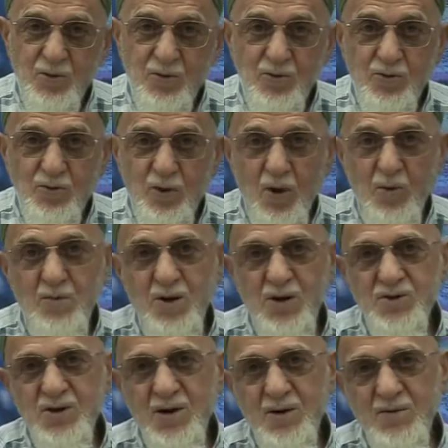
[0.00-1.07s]
uygun olmuyor
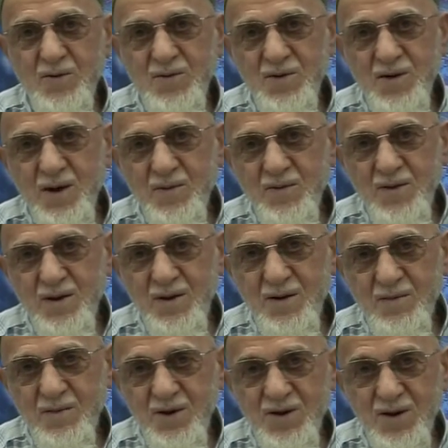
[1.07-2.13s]
İslam'da.
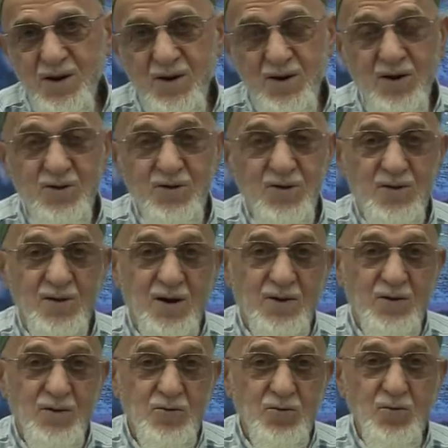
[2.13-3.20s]
Mesela
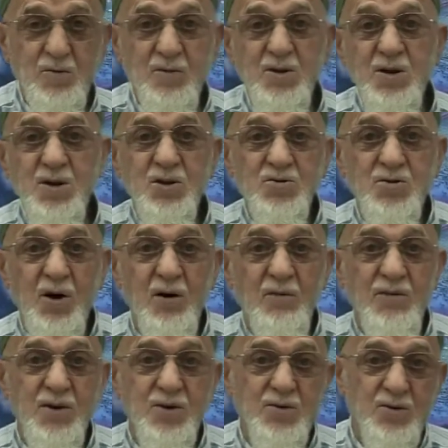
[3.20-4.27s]
kadınlar durmadan
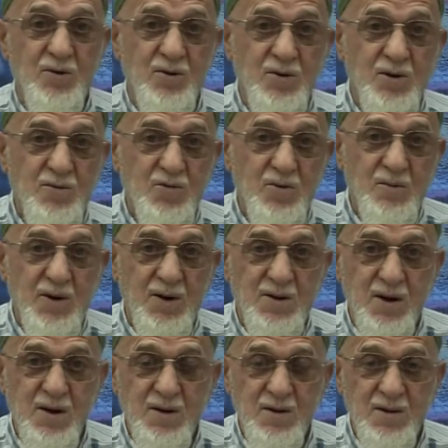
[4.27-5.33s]
tavafa giriyorlar,
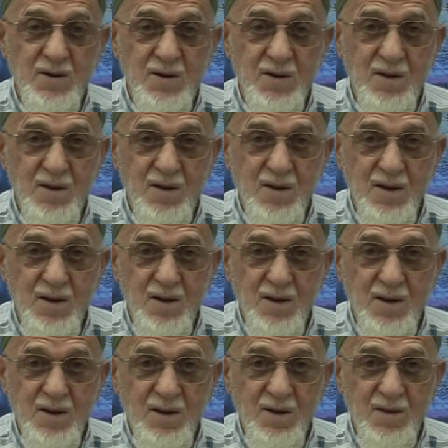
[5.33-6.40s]
Durmadan.
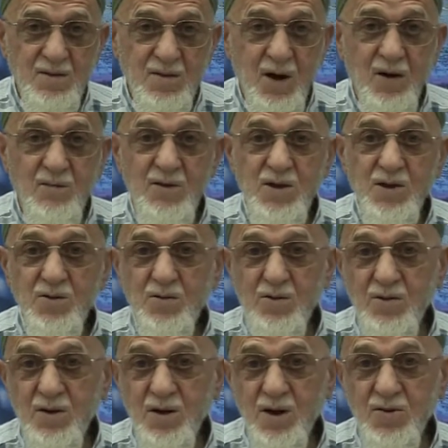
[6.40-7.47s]
Tavafa
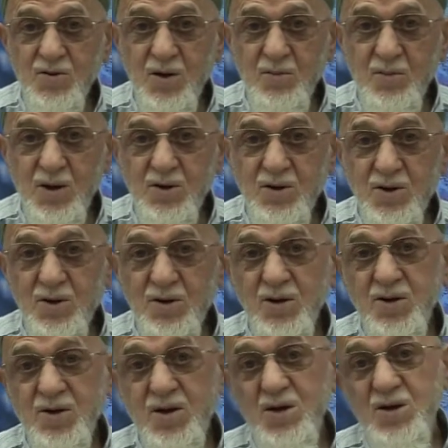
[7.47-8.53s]
giriyorlar. Hatta bazı
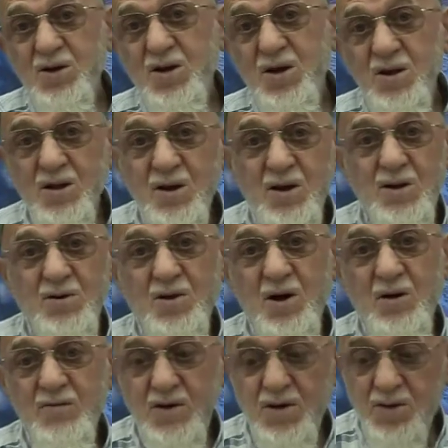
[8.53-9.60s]
kadınlar kendi kendilerine
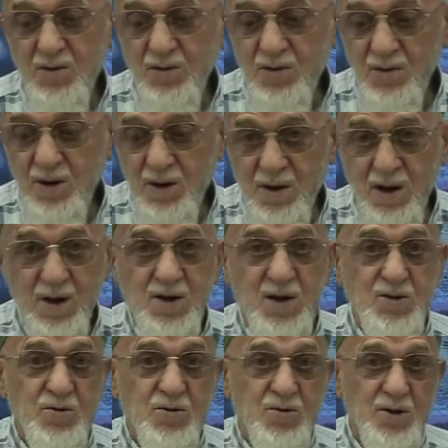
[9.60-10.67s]
tavafa giriyorlar. Yani
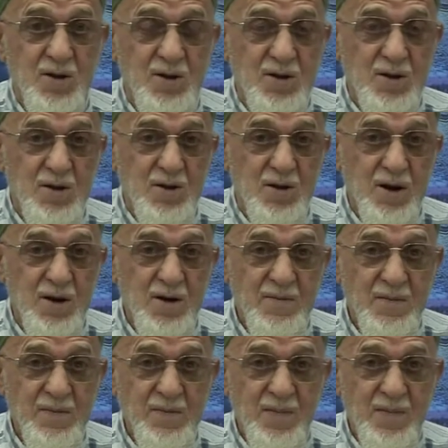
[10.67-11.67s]
erkek de yanlarında.